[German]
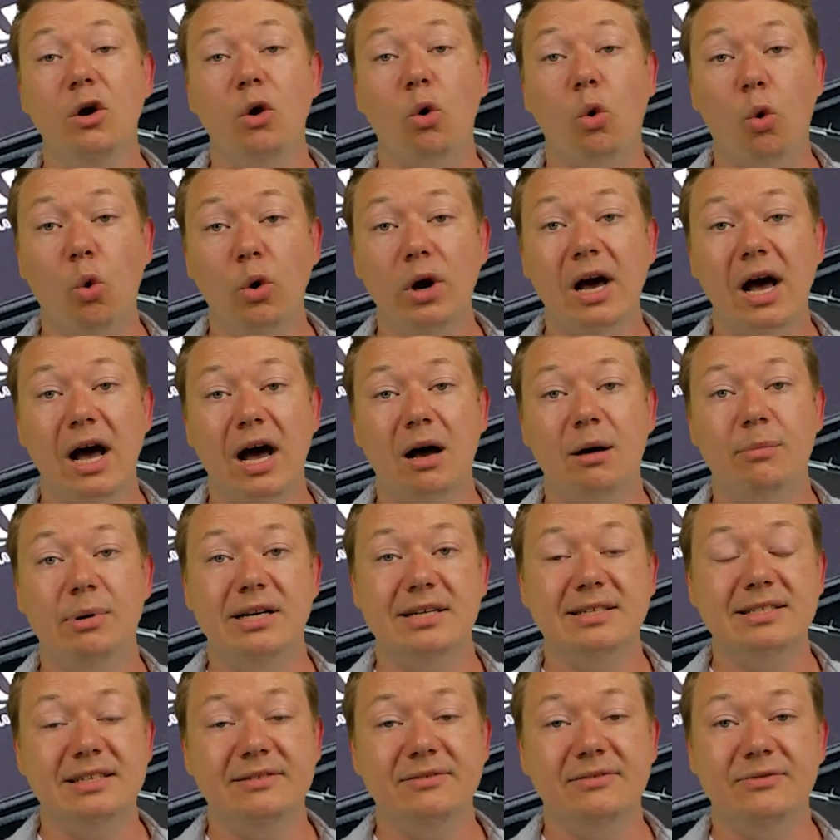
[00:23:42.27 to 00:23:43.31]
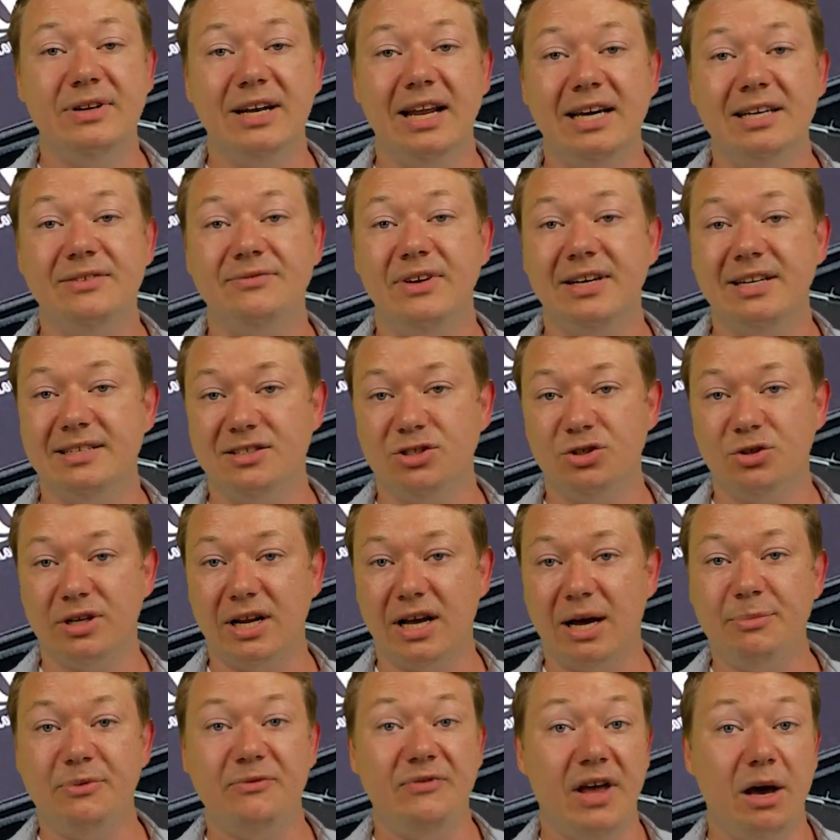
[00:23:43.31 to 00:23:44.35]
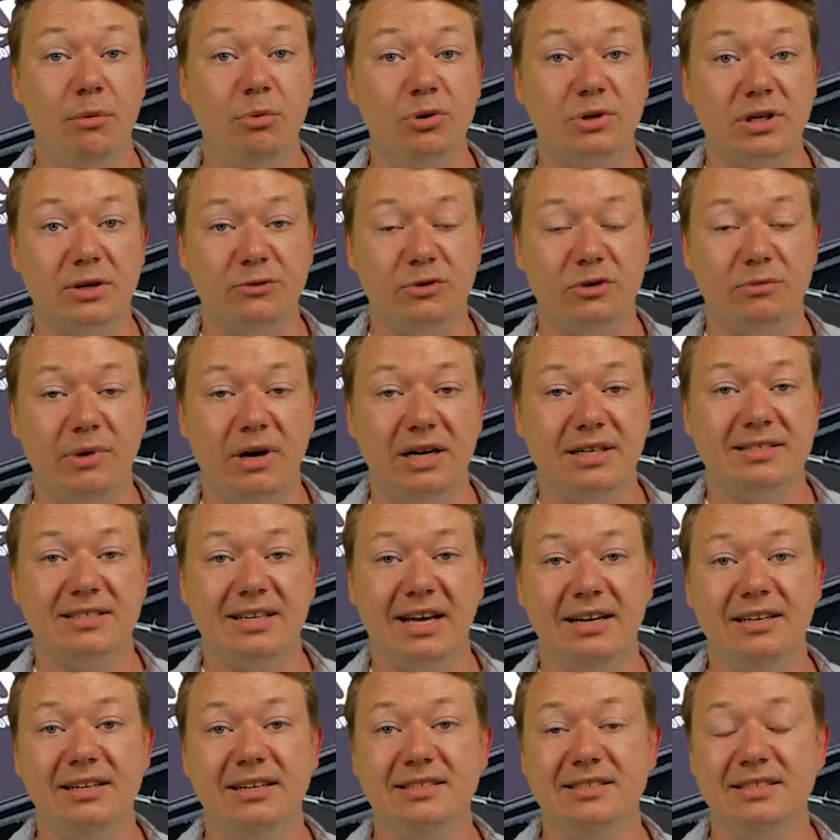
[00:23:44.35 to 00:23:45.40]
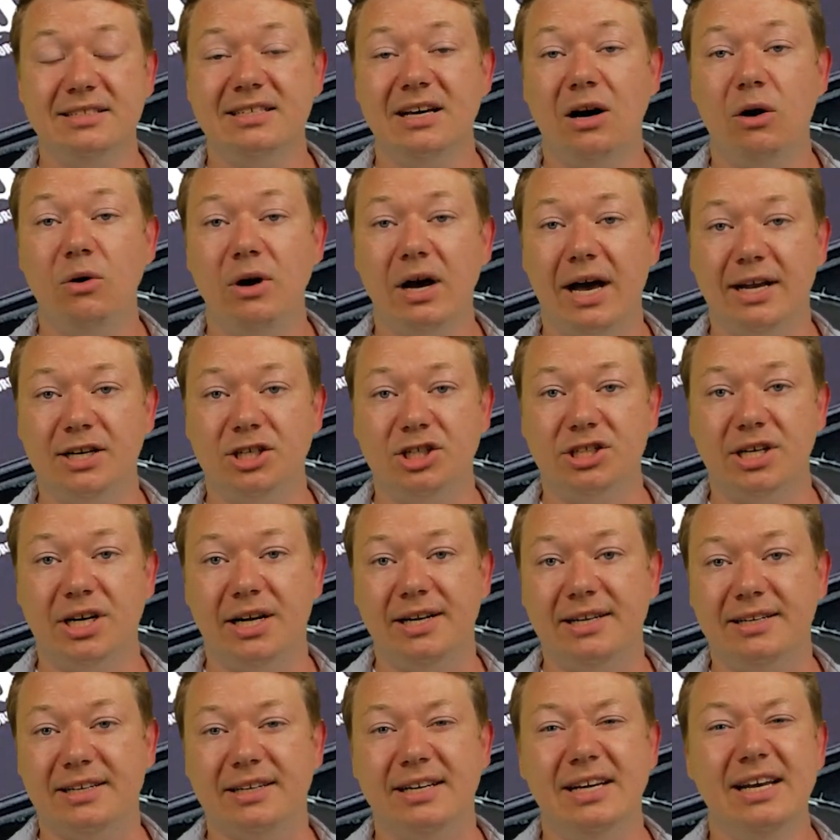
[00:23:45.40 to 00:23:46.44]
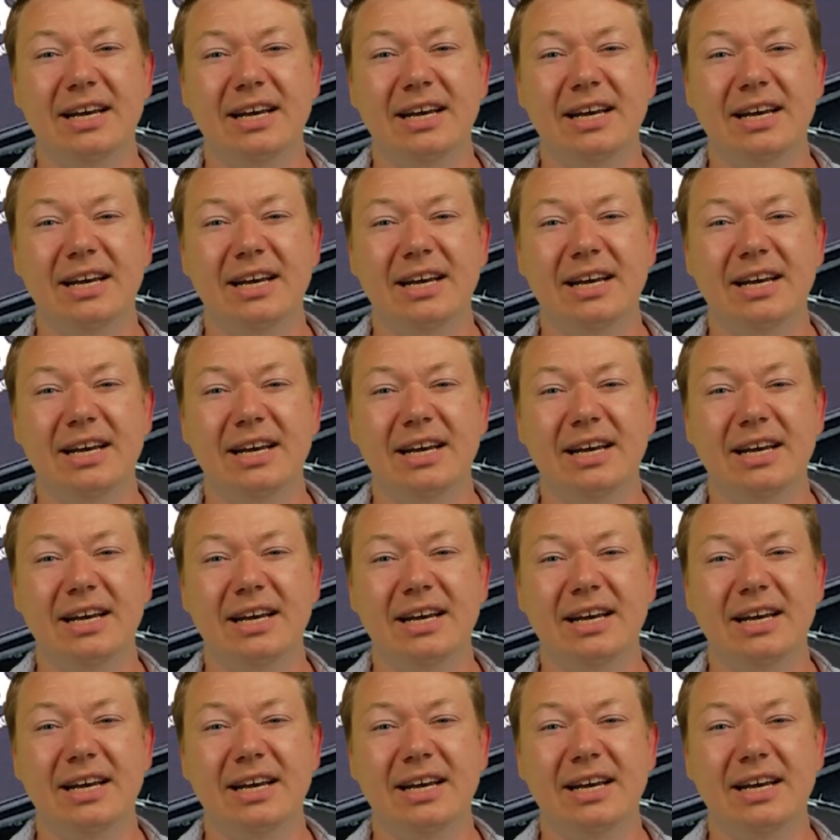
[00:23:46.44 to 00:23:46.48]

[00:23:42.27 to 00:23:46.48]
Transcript: oder aber, dass ihr vielleicht, wenn ihr sie schon habt, Werbung dafür macht, dass andere sich da auch einschalten.